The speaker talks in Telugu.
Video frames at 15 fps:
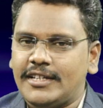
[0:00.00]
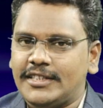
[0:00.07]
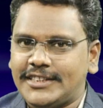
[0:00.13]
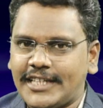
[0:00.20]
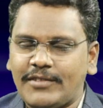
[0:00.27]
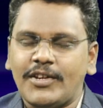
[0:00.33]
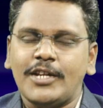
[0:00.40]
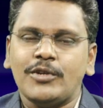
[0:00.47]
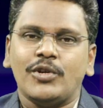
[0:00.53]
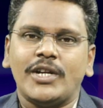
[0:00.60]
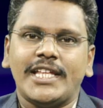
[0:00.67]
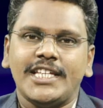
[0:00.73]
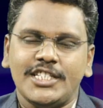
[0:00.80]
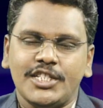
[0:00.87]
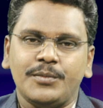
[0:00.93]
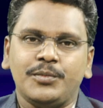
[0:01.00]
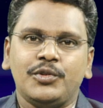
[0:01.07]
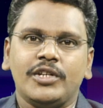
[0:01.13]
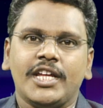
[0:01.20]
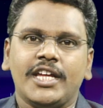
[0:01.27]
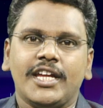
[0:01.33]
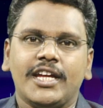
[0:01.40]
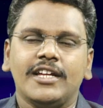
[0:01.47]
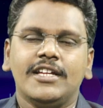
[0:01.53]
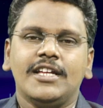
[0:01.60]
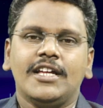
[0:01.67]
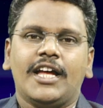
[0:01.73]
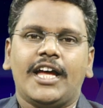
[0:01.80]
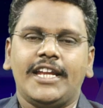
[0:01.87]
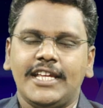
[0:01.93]
సర్వేలు కూడా అదే చెప్తున్నాయా
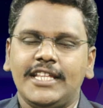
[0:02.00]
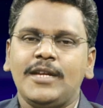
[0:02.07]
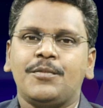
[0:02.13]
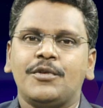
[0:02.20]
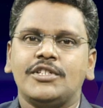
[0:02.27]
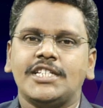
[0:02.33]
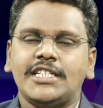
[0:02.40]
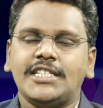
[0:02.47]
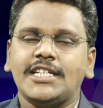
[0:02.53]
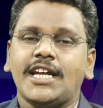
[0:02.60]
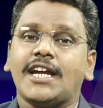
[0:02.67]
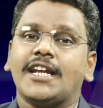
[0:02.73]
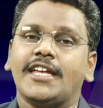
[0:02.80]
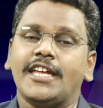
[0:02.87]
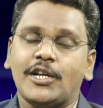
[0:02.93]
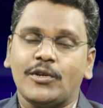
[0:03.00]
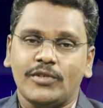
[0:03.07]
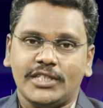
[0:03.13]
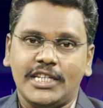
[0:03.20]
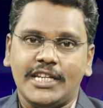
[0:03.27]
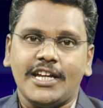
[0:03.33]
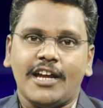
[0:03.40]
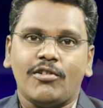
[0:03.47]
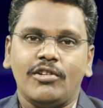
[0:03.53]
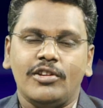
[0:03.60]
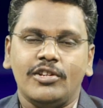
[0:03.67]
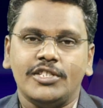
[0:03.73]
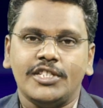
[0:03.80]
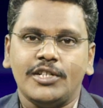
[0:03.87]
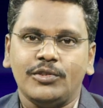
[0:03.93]
అనేది ఇప్పుడు చర్చ అక్కడ ఎక్కువ
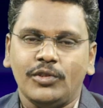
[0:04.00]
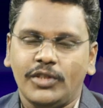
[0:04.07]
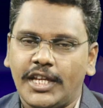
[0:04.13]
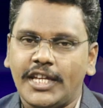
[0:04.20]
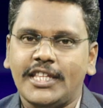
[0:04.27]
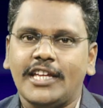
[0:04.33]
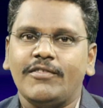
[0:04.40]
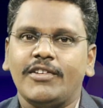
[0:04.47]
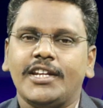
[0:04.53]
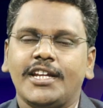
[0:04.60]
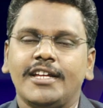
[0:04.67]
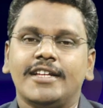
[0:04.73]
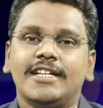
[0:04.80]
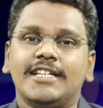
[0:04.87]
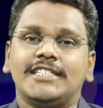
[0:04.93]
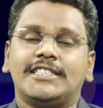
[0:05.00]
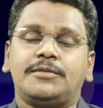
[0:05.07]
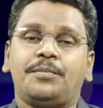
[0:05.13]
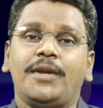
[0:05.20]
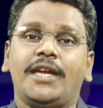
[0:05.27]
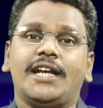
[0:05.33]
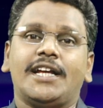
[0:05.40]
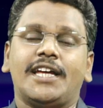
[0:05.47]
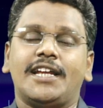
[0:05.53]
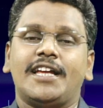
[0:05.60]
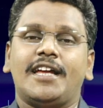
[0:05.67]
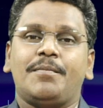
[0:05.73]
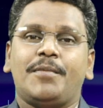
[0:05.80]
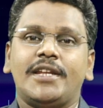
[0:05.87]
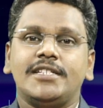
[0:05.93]
శ్రీకాకుళంలో జరుగుతుంది ఏది ఏమైనా
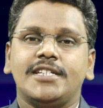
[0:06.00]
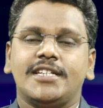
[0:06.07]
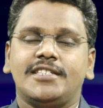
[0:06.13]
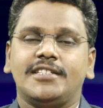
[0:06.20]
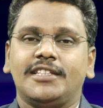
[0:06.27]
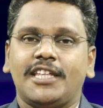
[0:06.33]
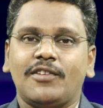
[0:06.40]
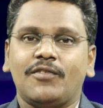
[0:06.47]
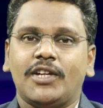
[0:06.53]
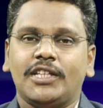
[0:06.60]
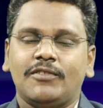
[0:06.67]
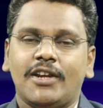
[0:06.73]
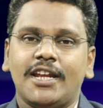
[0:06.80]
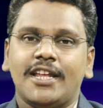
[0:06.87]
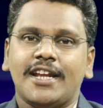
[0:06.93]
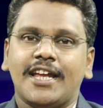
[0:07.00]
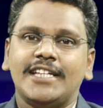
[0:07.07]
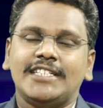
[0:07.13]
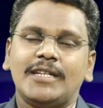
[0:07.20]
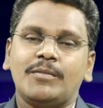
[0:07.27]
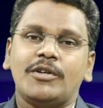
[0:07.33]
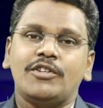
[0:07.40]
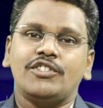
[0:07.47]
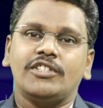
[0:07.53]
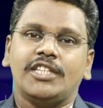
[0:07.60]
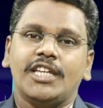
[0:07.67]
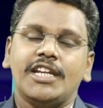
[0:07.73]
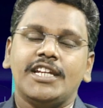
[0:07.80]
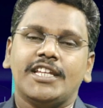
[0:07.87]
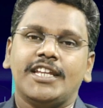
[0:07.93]
స్పీకర్గా పనిచేసిన తర్వాత వాళ్ళ రాజకీయ
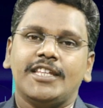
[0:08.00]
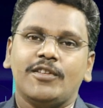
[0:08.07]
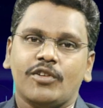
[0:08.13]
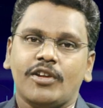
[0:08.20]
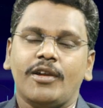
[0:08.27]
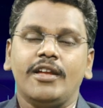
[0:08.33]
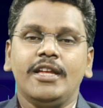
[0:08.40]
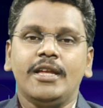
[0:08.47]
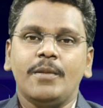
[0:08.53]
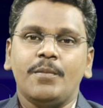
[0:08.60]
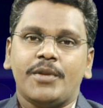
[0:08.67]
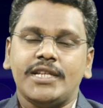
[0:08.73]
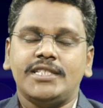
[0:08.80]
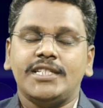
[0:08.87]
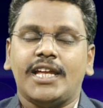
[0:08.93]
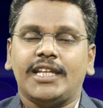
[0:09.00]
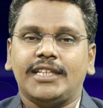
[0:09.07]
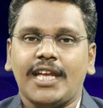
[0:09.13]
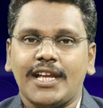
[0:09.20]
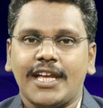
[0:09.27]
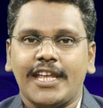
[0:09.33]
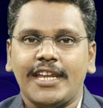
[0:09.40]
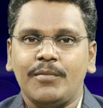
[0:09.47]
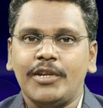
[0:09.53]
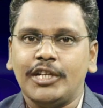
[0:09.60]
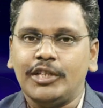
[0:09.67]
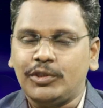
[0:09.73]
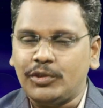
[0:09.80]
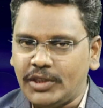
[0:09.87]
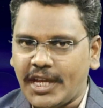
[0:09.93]
భవిష్యత్తు ఏంటనేది ఒక ప్రశ్నార్థకంగానే
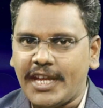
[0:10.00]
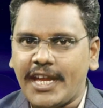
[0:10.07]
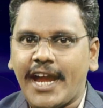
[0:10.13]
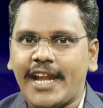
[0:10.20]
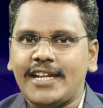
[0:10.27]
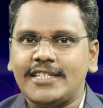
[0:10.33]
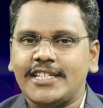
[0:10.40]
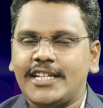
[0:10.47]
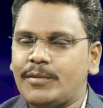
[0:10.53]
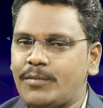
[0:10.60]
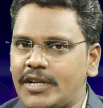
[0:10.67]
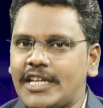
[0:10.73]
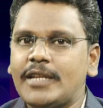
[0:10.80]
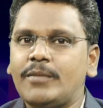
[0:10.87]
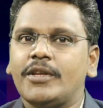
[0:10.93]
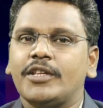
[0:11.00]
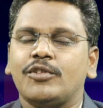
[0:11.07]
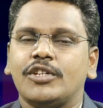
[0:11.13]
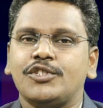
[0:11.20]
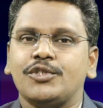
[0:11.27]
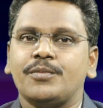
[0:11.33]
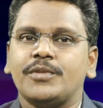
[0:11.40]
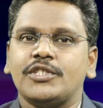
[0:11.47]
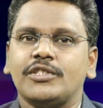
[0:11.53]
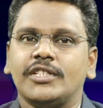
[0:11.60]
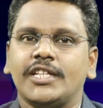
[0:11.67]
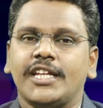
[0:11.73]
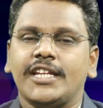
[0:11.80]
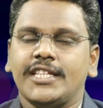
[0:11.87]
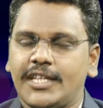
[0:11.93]
మిగులుతుంది ఆ యాంటీ సెంటిమెంట్ ఈయన మీద కూడా
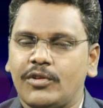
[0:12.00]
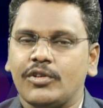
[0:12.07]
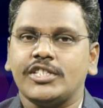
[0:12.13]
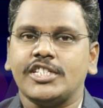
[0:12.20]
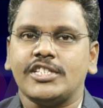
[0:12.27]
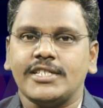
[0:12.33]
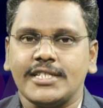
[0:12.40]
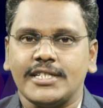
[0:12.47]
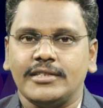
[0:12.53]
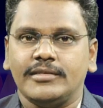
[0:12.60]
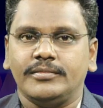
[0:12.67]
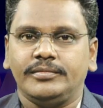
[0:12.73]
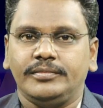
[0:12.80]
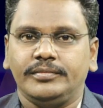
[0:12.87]
చూపిస్తుంది అనేది ఒక చర్చ